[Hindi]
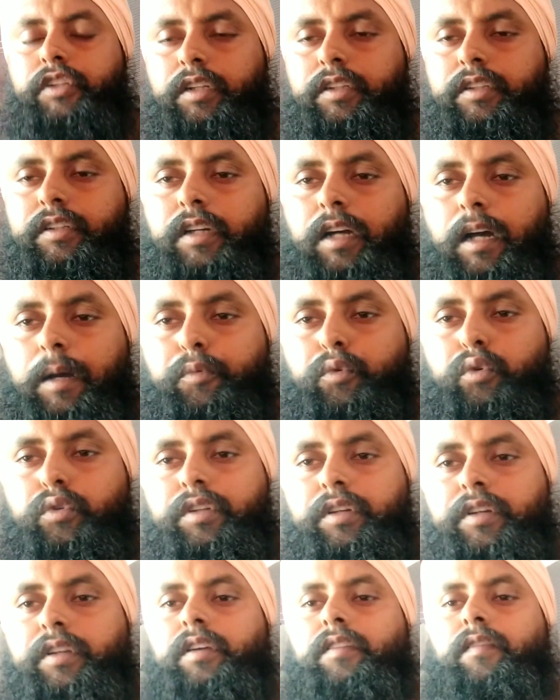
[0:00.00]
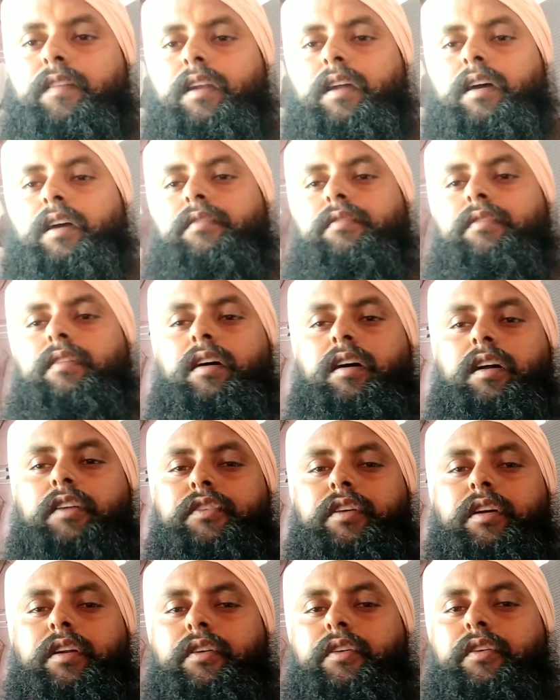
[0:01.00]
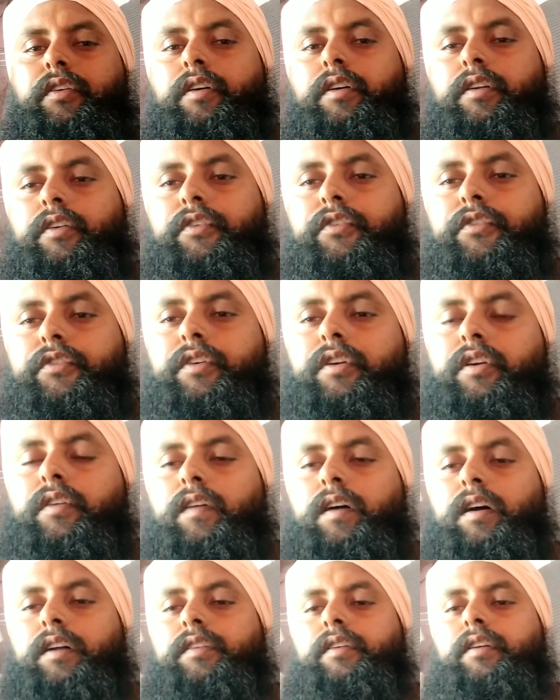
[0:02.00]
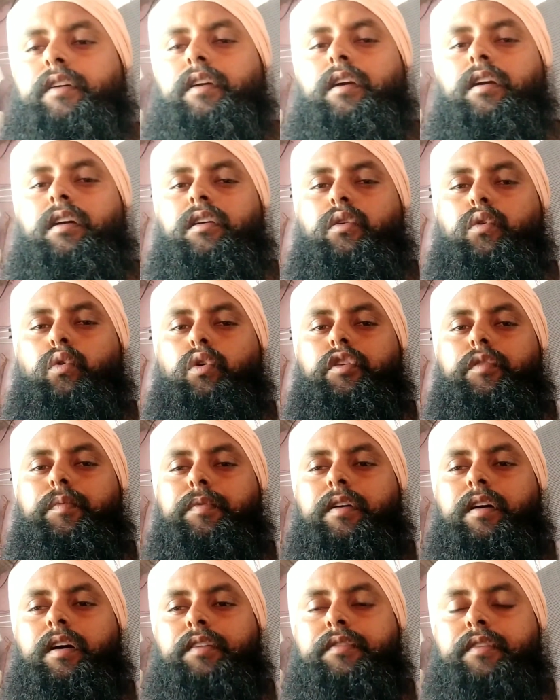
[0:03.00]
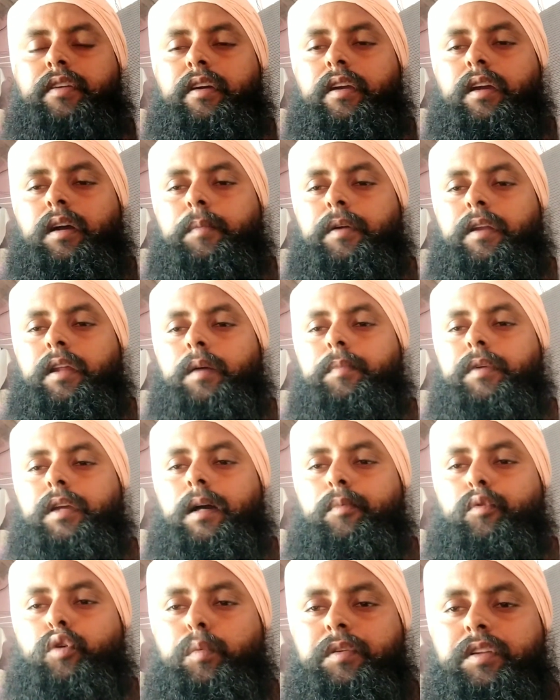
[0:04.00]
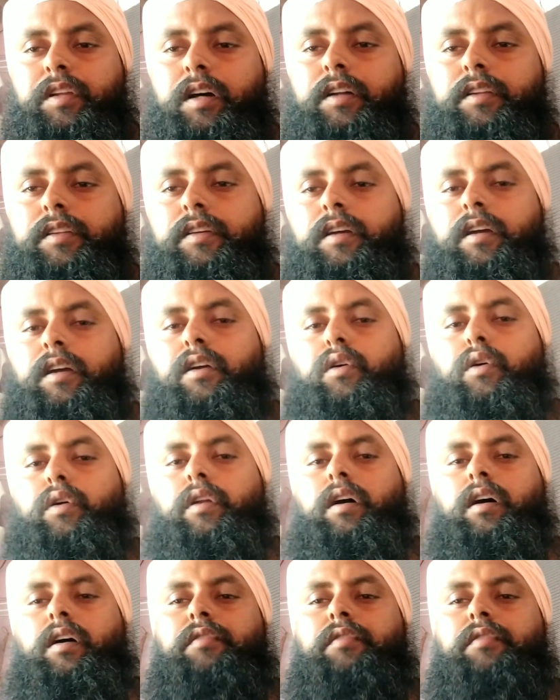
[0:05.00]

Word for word: जल्द ही आपको दिखने वाला है फिलहाल चैनल रजिस्टर करवा दिया गया है लोग इस प्रकार से रहेगा मैंने अभी आपको बता दिया है और